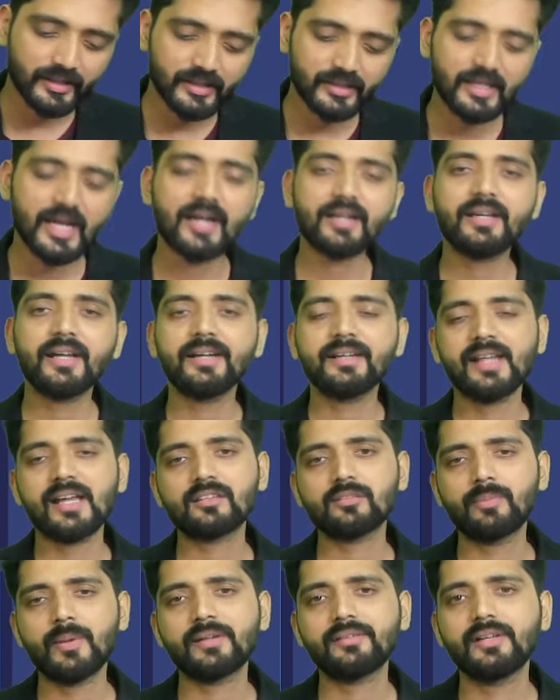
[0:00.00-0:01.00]
की क्या डेट
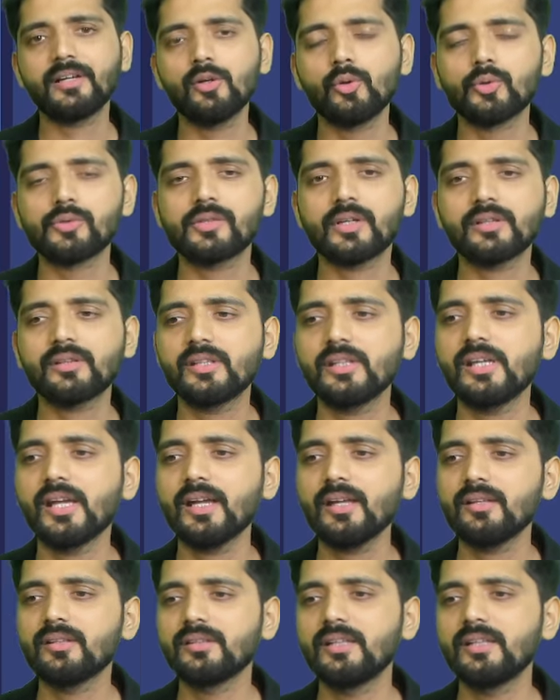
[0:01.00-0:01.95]
एक्सपेक्टेड हो सकती है